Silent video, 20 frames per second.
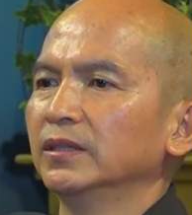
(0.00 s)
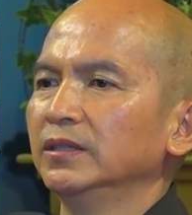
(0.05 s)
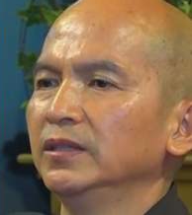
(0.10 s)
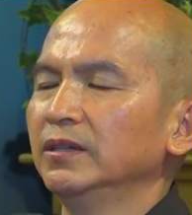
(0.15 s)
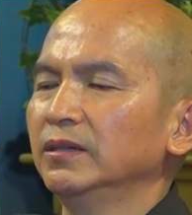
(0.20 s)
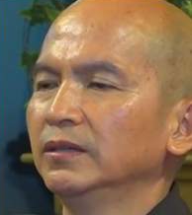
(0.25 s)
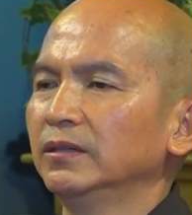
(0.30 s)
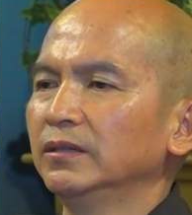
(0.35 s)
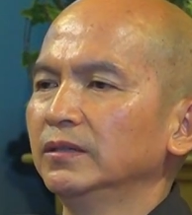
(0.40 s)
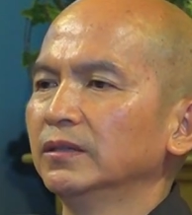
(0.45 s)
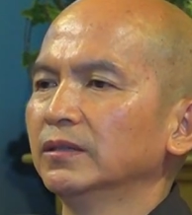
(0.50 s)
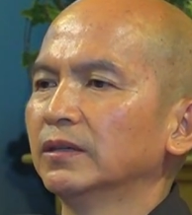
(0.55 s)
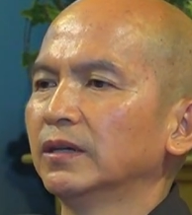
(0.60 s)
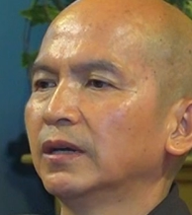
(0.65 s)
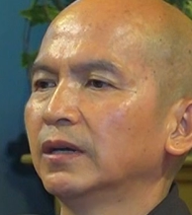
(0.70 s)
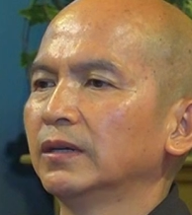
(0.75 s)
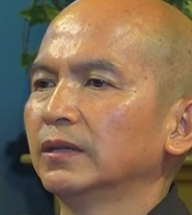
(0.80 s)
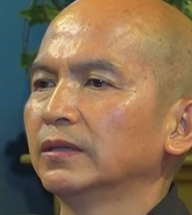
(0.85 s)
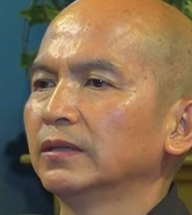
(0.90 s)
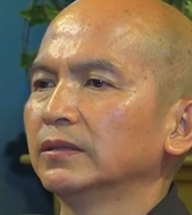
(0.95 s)
như
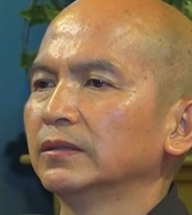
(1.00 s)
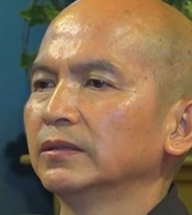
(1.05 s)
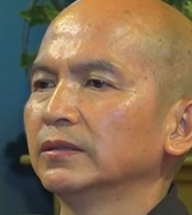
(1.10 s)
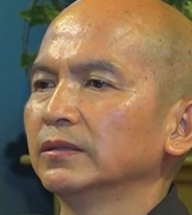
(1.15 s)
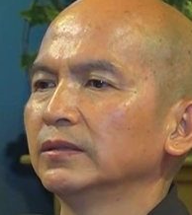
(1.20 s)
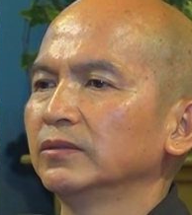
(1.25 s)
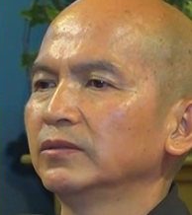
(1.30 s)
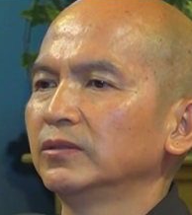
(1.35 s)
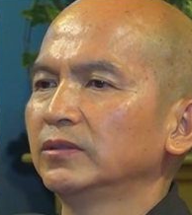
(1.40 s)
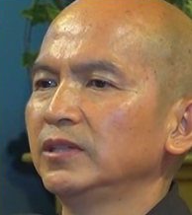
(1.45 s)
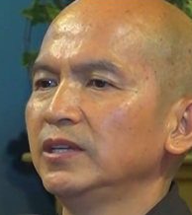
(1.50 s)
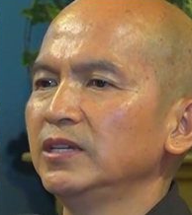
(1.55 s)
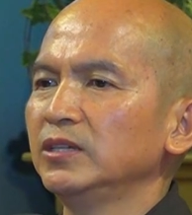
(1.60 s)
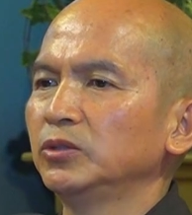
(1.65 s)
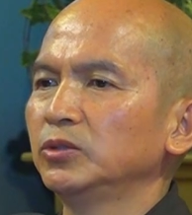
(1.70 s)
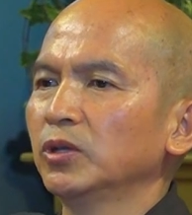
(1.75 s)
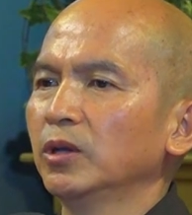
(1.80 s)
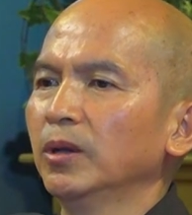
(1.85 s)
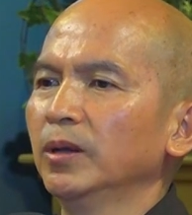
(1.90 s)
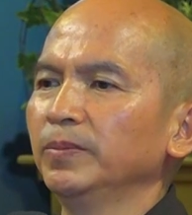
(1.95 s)
uh, tia
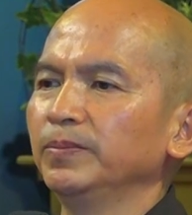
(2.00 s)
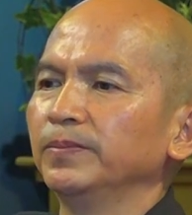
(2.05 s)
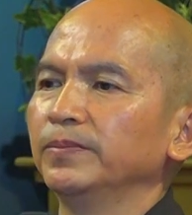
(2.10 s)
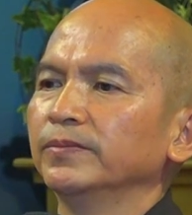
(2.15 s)
chớp,